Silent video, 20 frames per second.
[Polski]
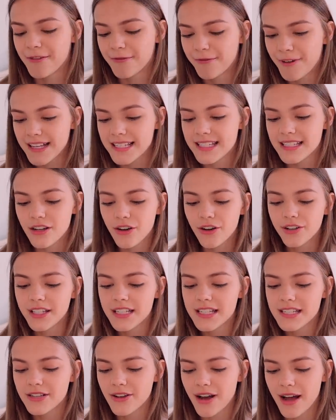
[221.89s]
Vasco e,
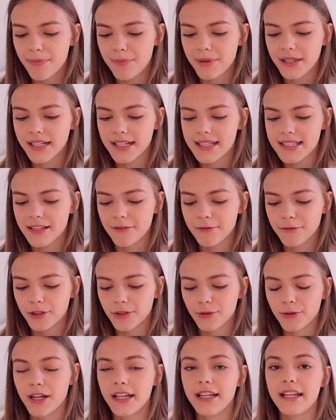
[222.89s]
jest to aplikacja, w
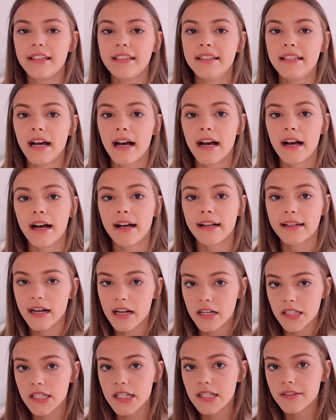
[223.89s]
której ja
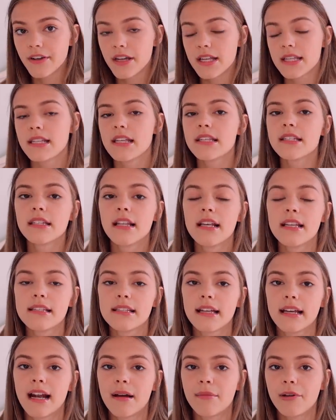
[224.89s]
każde swoje zdjęcie na
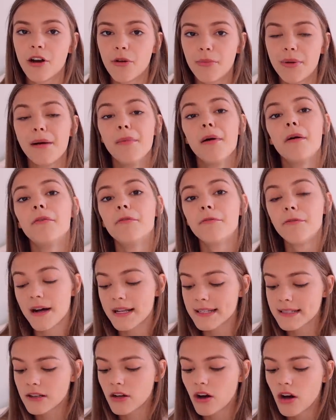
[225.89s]
Instagramie obrabiam w
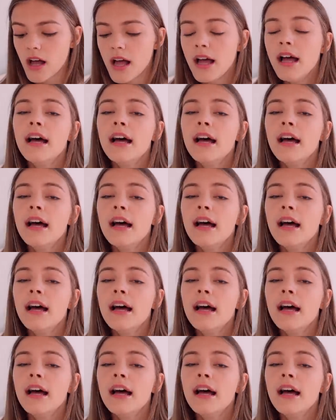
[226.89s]
Vasco.